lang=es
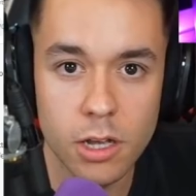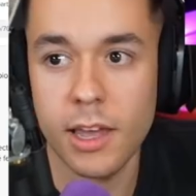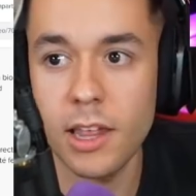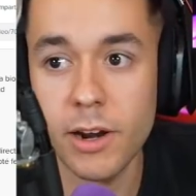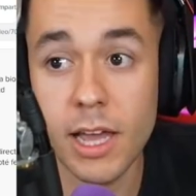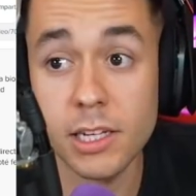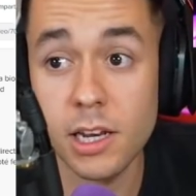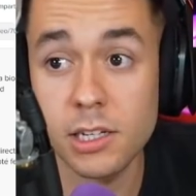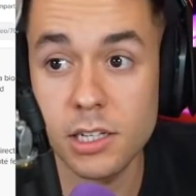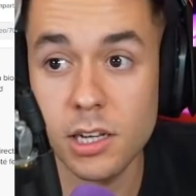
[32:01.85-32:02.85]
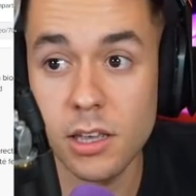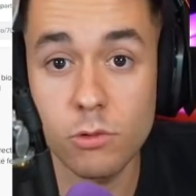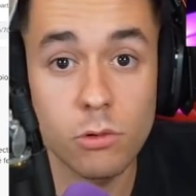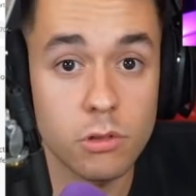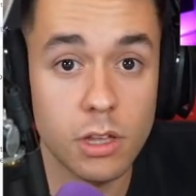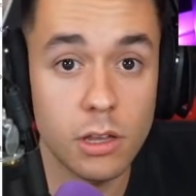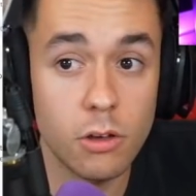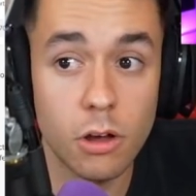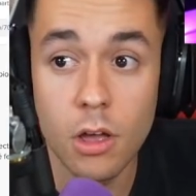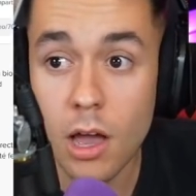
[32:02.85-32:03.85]
Es que de verdad, es que le está enseñando un
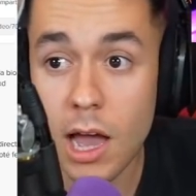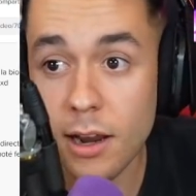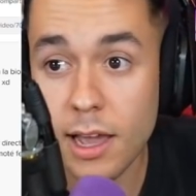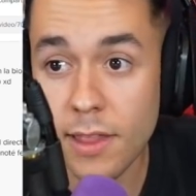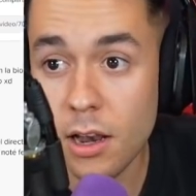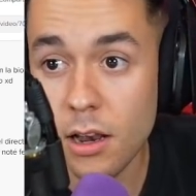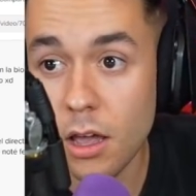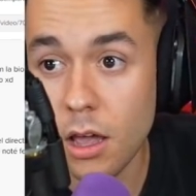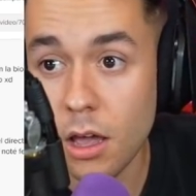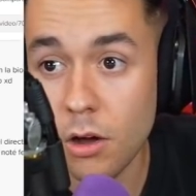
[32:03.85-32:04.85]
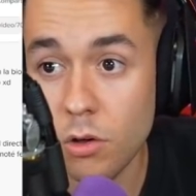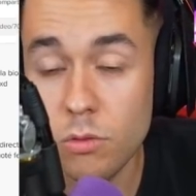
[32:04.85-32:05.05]
contenido al canal eh,